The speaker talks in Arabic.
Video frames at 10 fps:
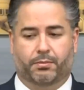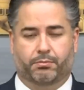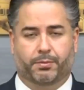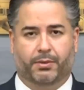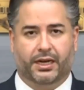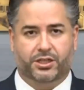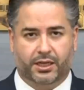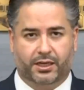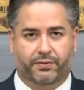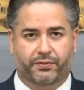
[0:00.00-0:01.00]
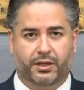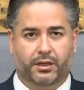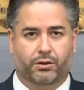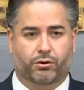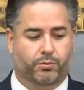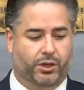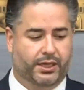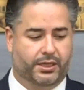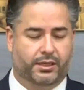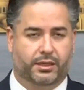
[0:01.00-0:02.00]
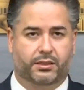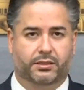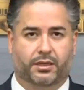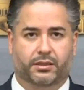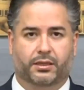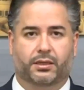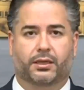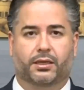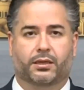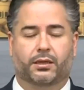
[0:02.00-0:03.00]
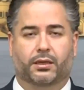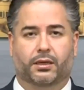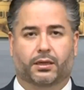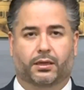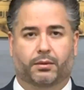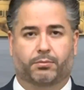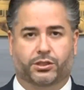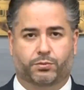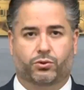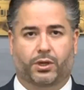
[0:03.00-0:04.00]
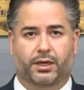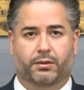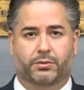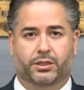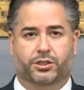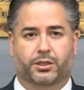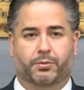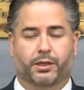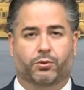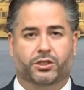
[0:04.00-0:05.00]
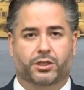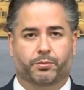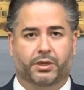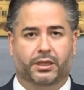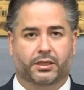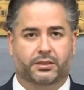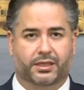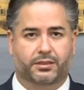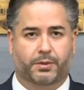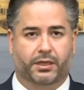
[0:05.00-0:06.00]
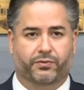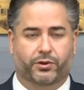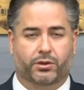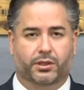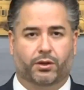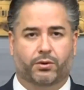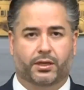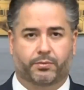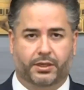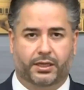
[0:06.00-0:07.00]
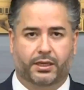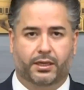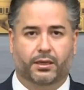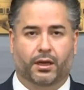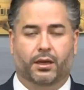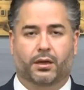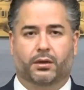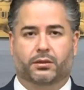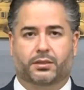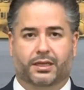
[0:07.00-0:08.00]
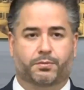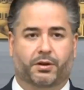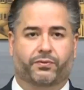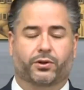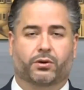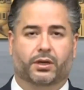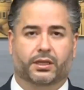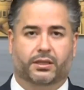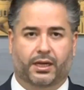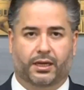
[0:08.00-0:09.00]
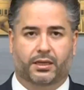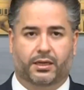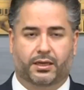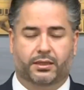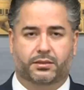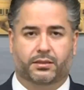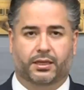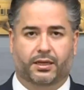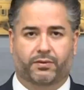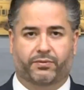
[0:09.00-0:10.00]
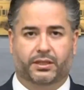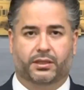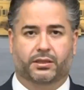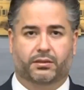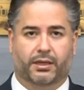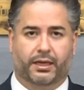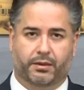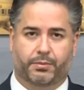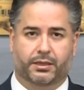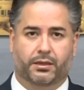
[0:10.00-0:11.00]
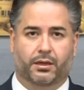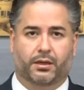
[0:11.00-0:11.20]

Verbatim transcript: مما لا شك فيه أنه الملحقين الاقتصاديين مجموعة من الشباب والشابات اللي استثمرت فيهم الدولة اللبنانية استثمر فيهم القطاع الخاص خلال فترة تقريباً